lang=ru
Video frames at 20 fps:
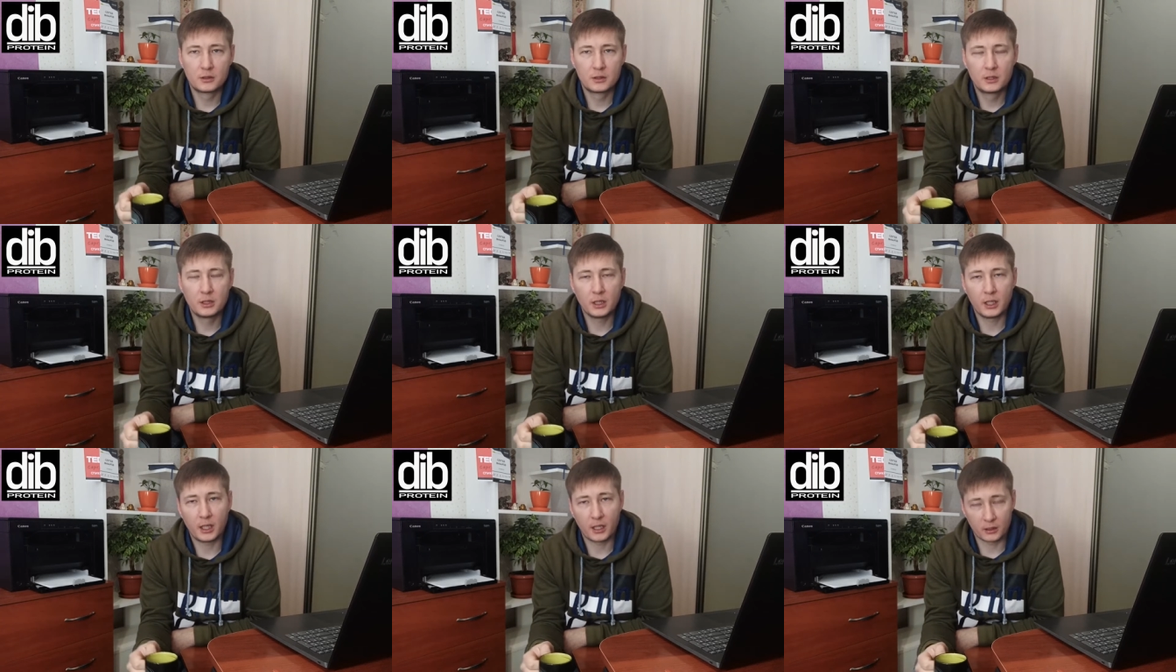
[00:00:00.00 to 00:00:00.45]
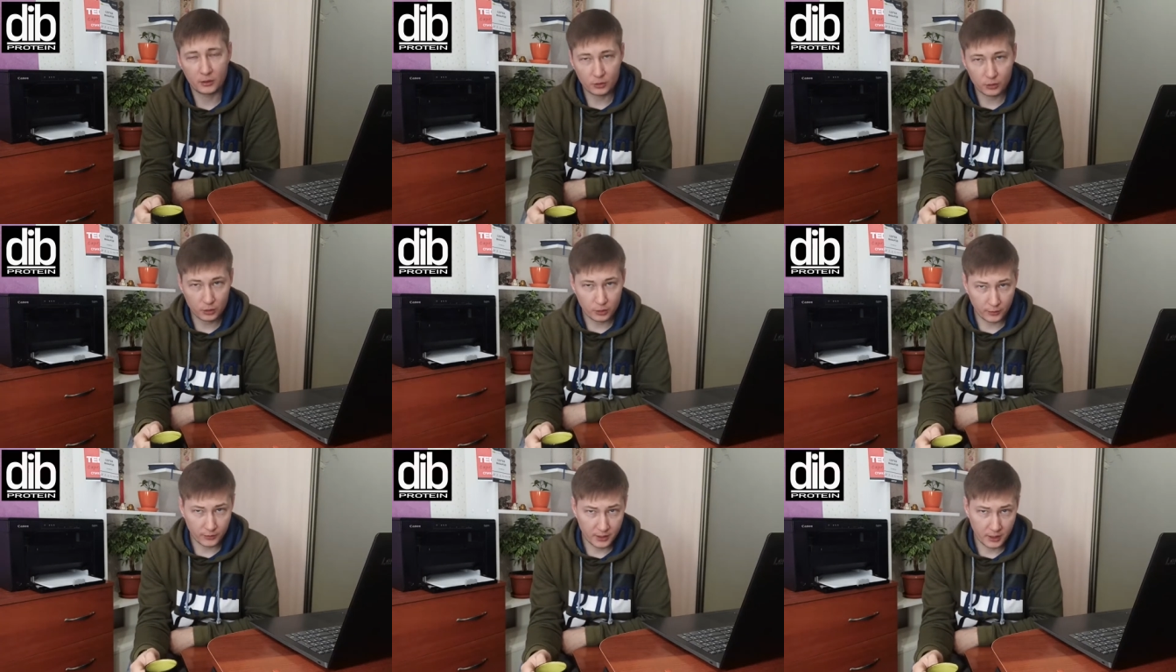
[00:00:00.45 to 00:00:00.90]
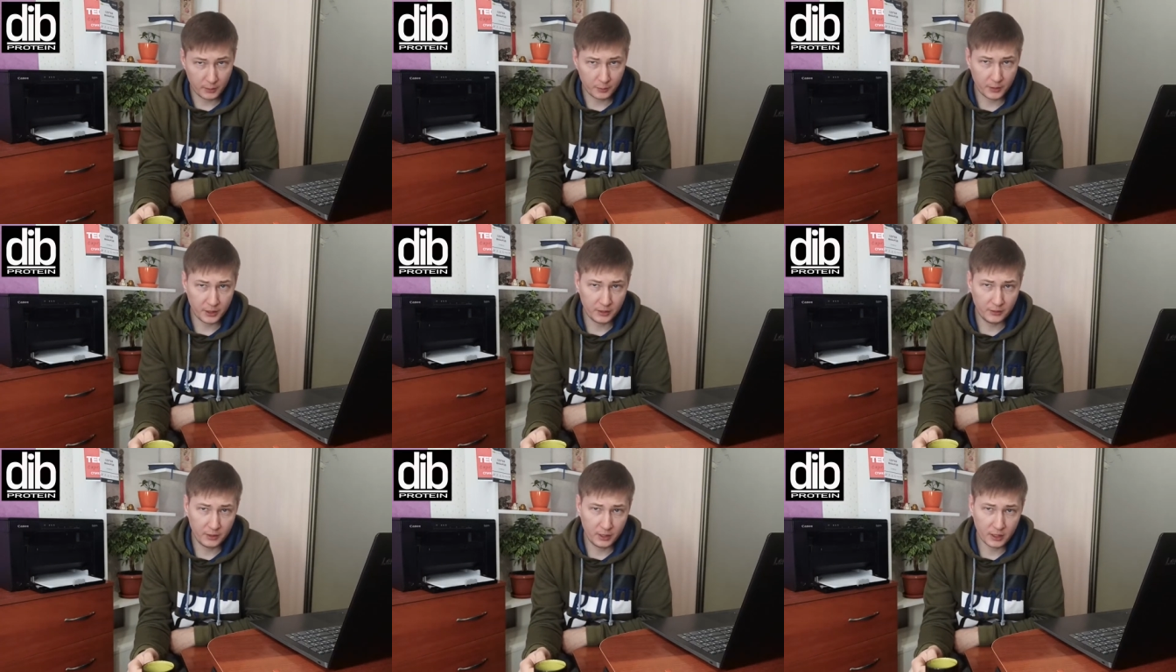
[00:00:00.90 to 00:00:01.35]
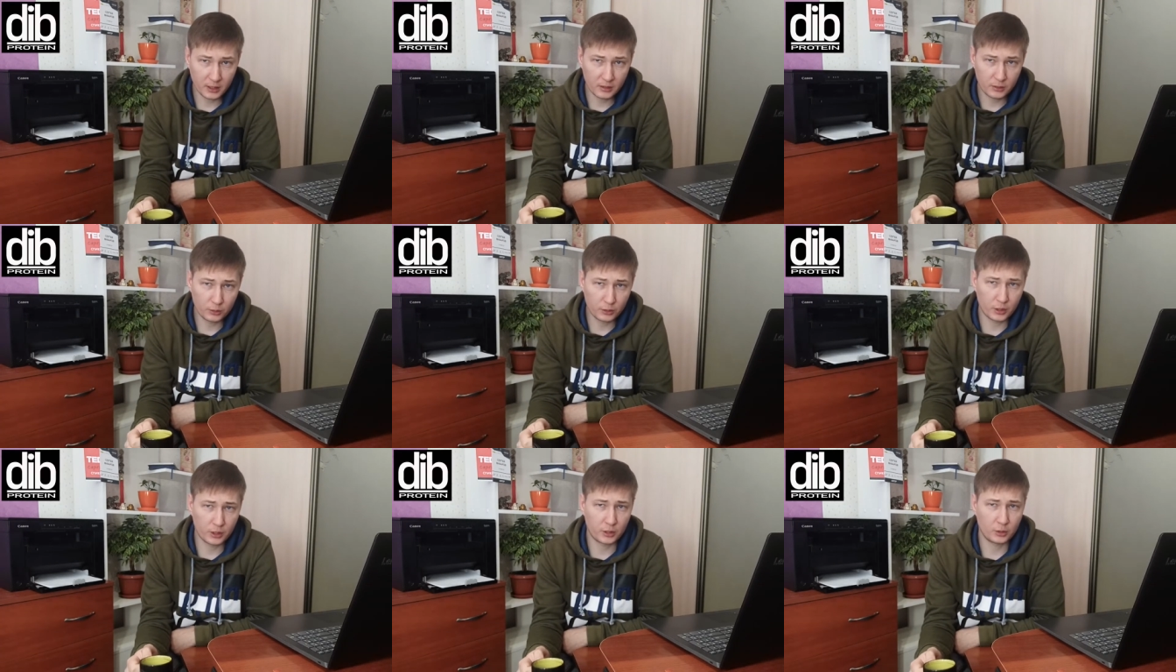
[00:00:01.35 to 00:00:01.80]
Так, ну что, всем привет.
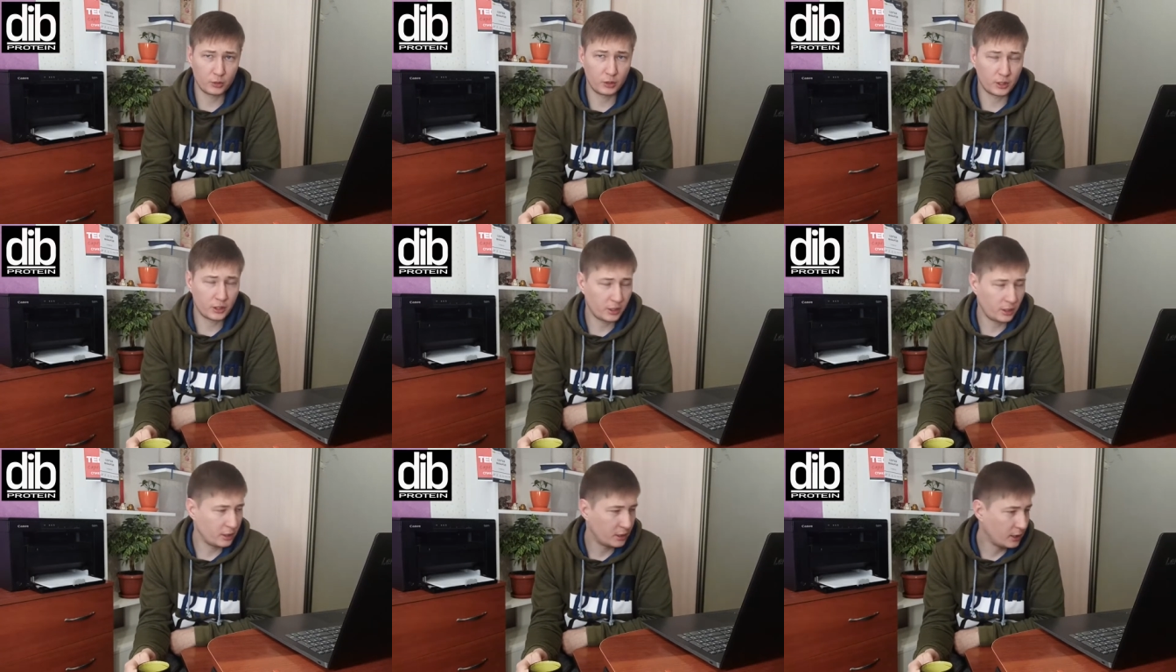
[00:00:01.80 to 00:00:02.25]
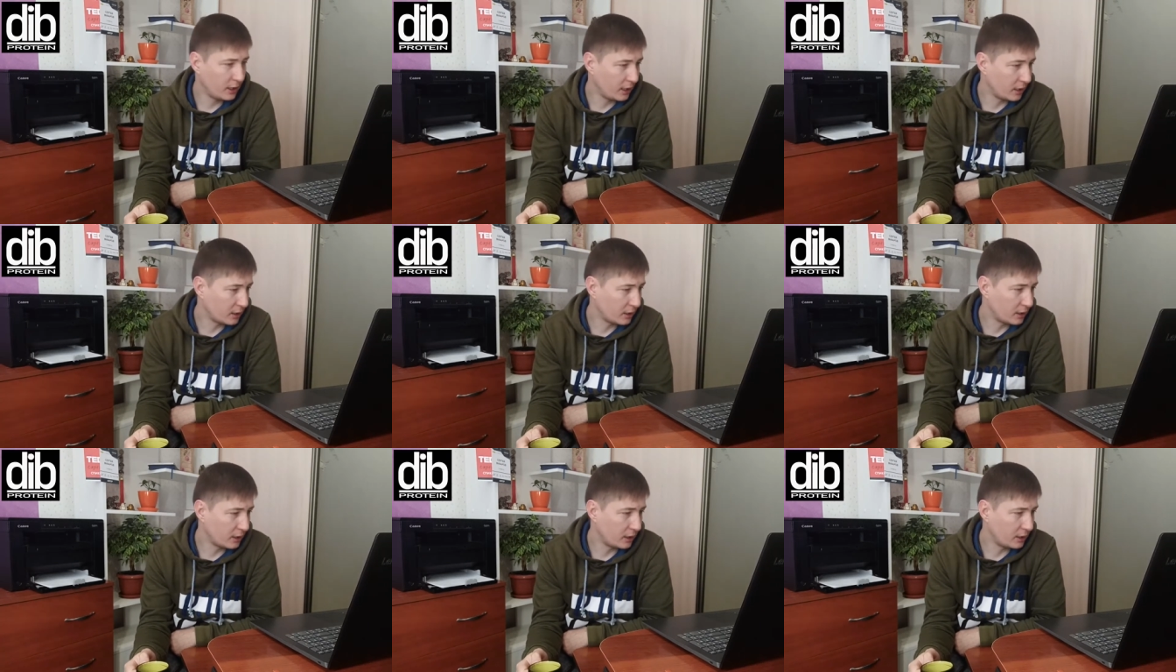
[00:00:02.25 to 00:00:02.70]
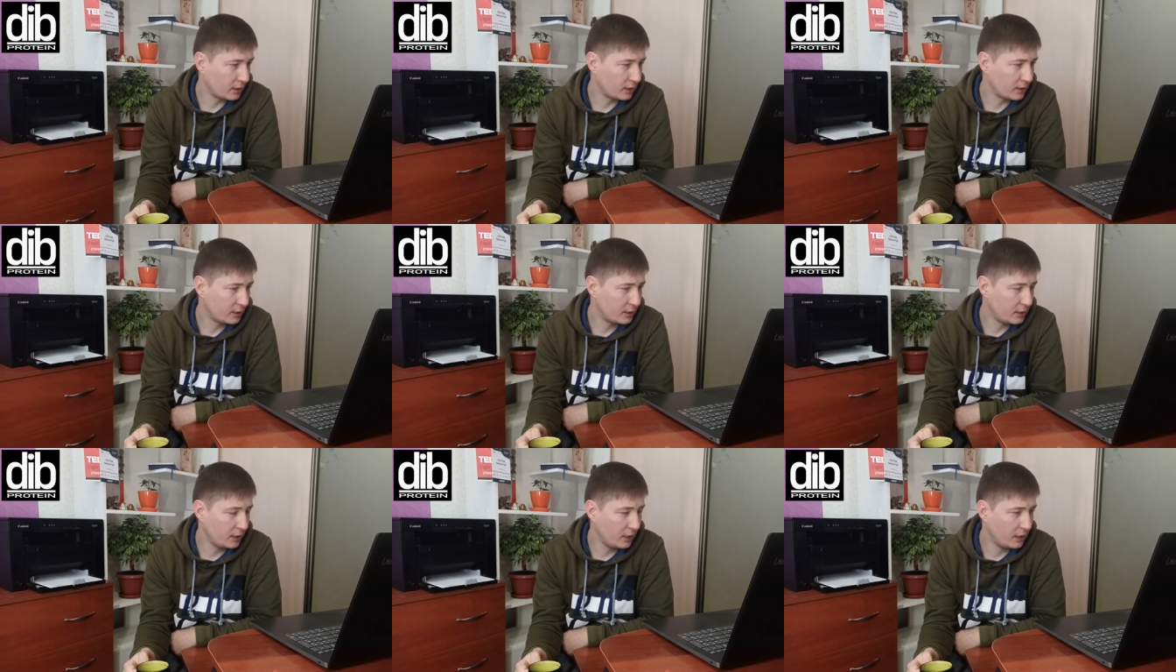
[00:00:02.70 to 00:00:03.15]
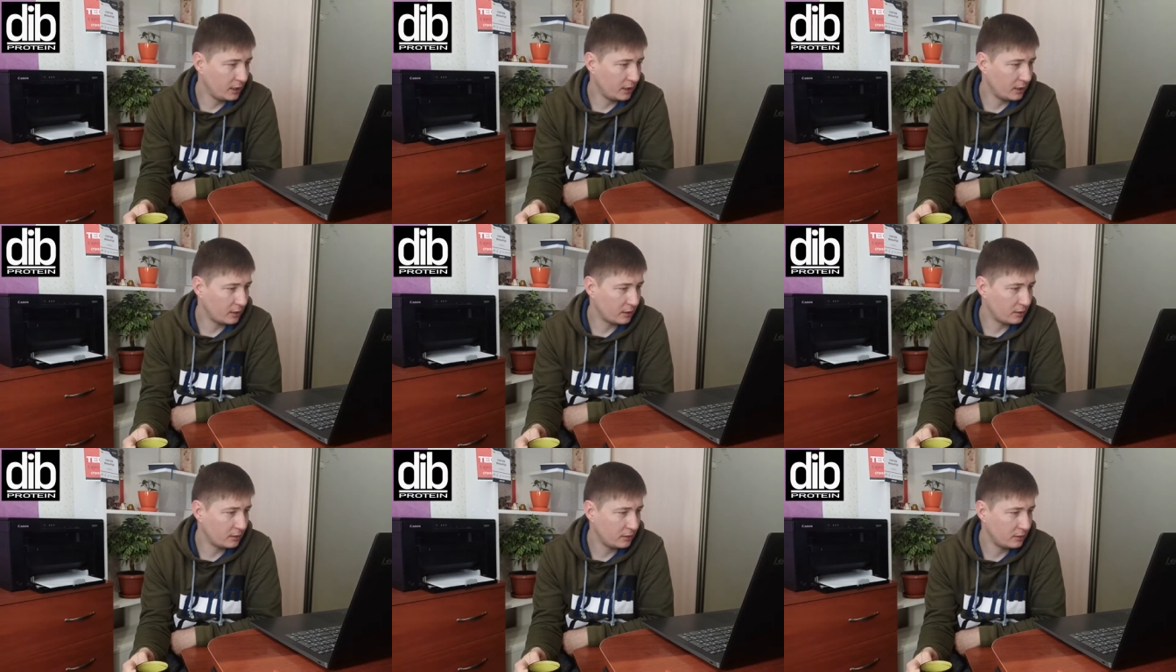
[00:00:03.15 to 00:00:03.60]
Слушайте, ну очередная какая-то
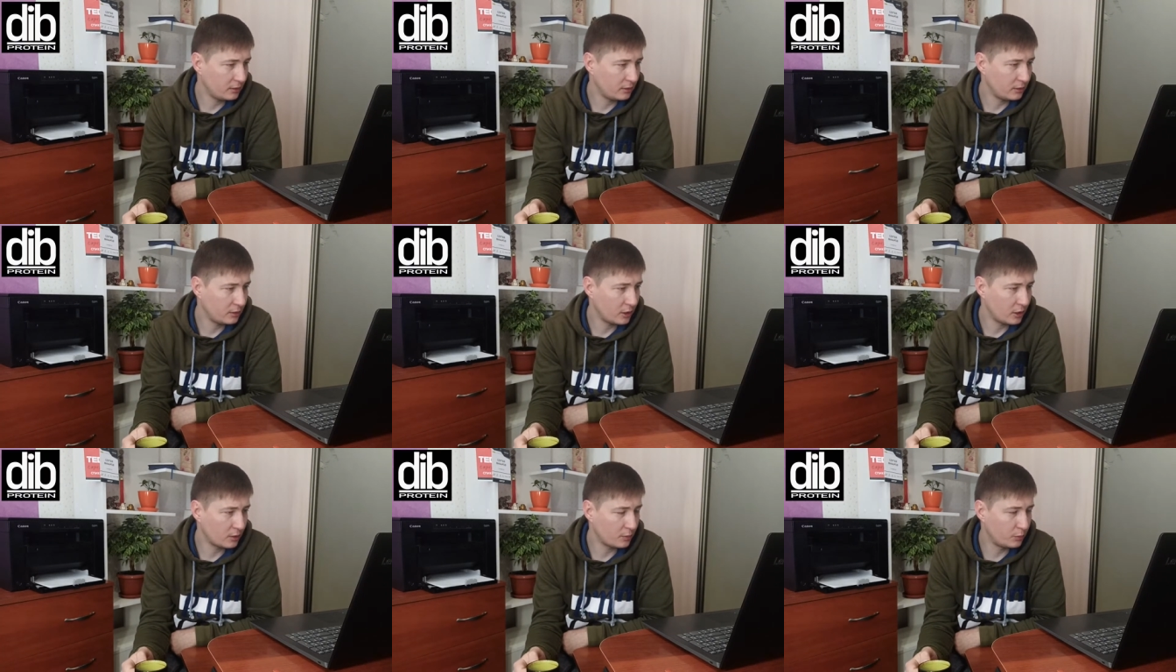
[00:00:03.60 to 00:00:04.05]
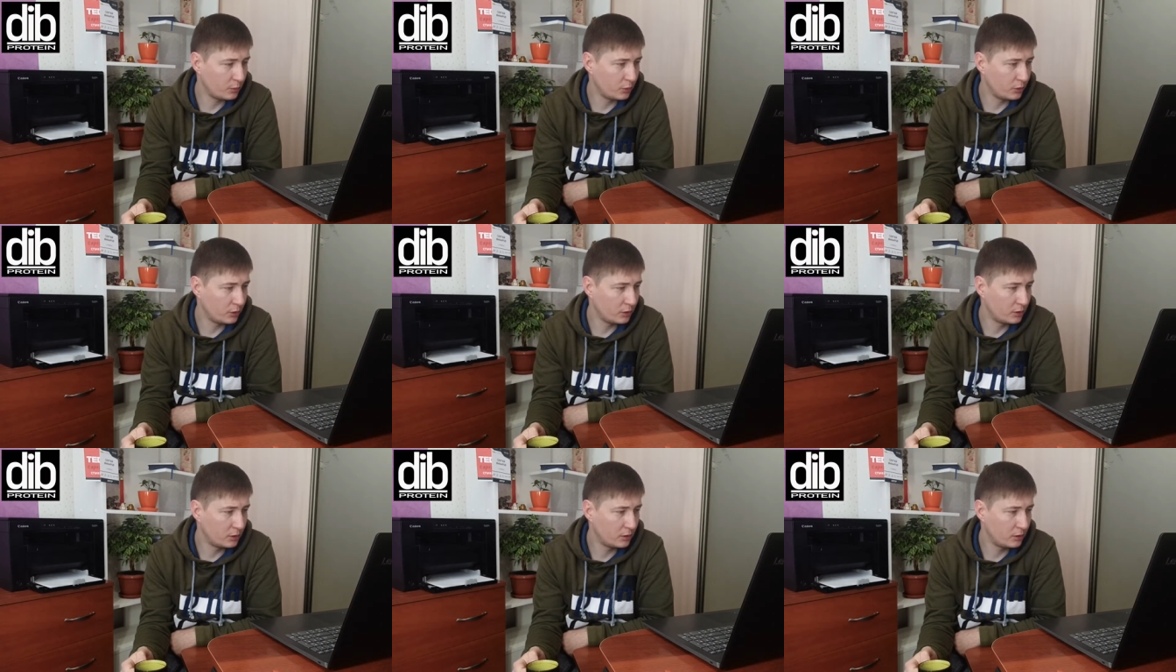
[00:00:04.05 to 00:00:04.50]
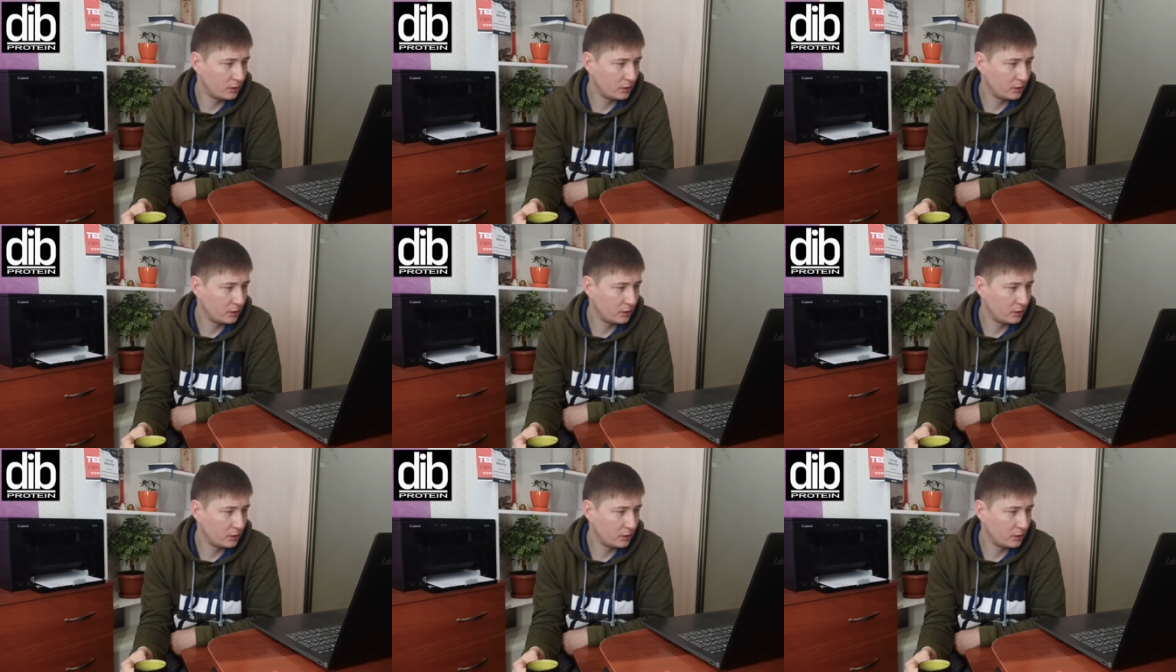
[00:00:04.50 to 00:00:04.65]
серия сейчас будет.